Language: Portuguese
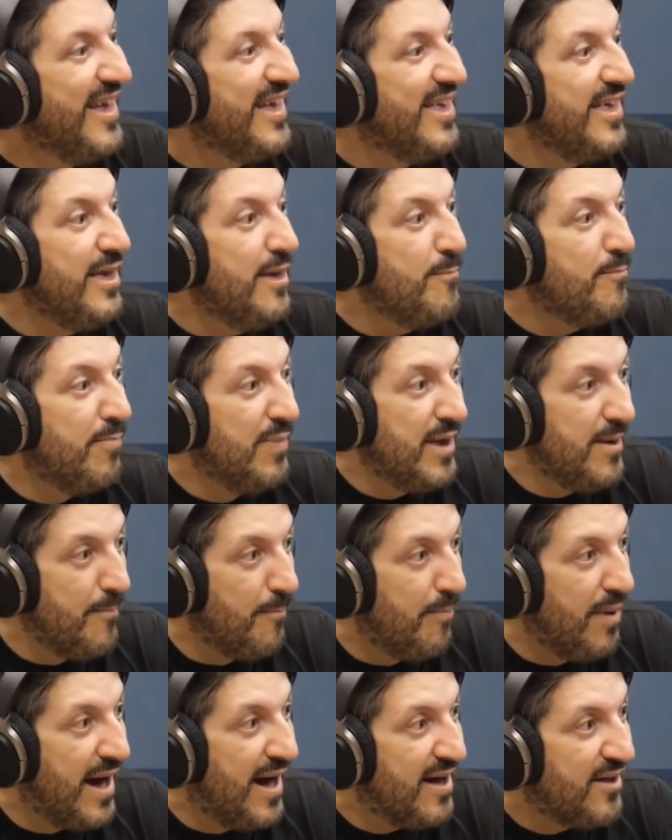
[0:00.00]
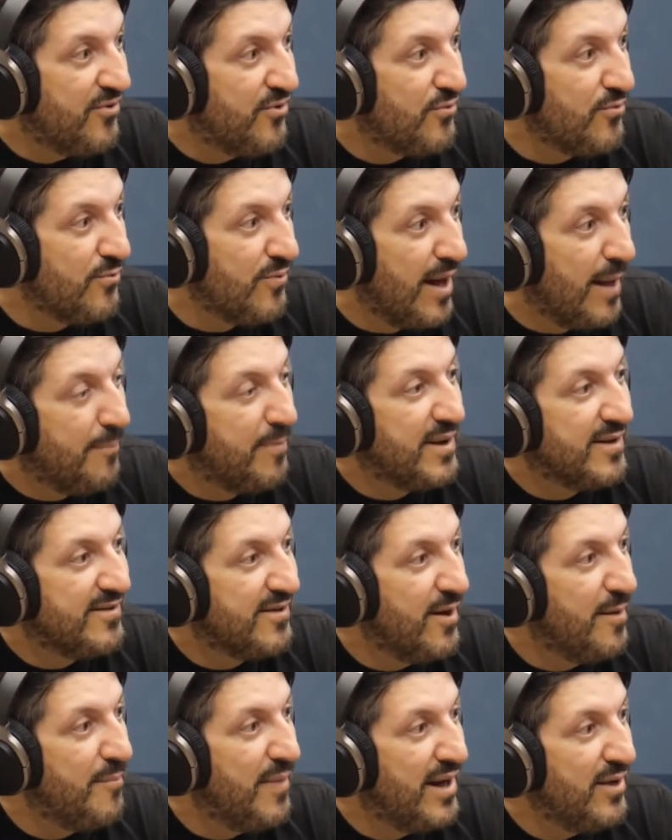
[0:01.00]
E embaixo, a
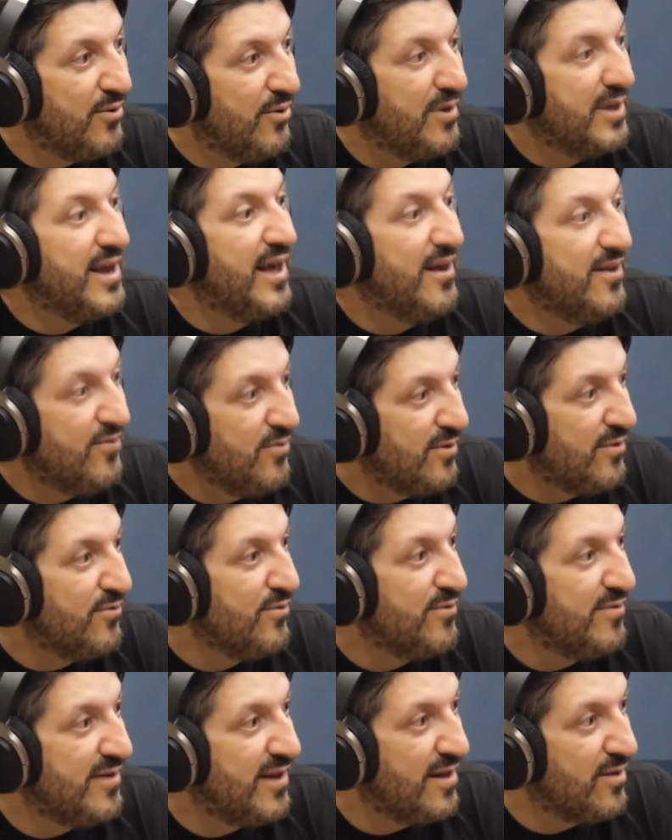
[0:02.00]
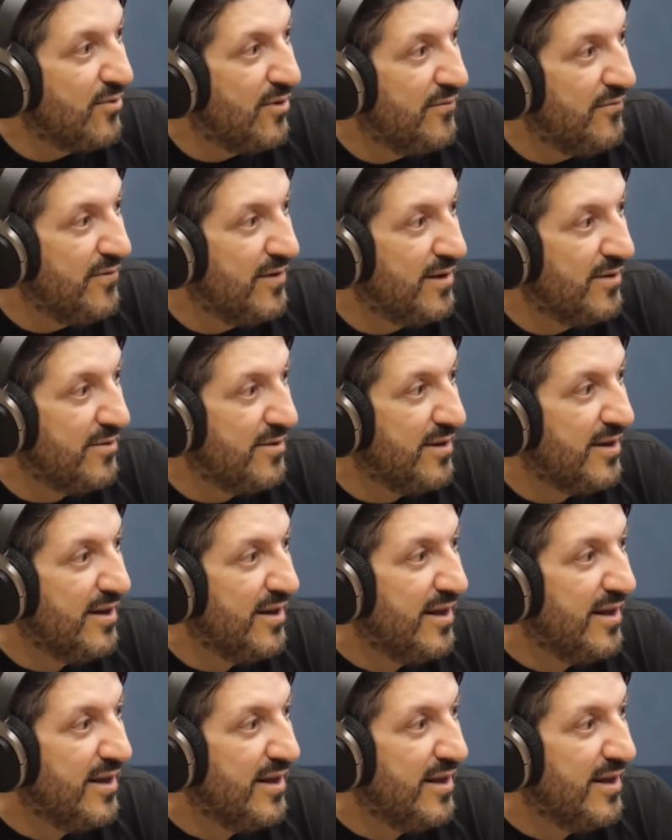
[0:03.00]
pressão é maior, e é isso que sustenta o avião.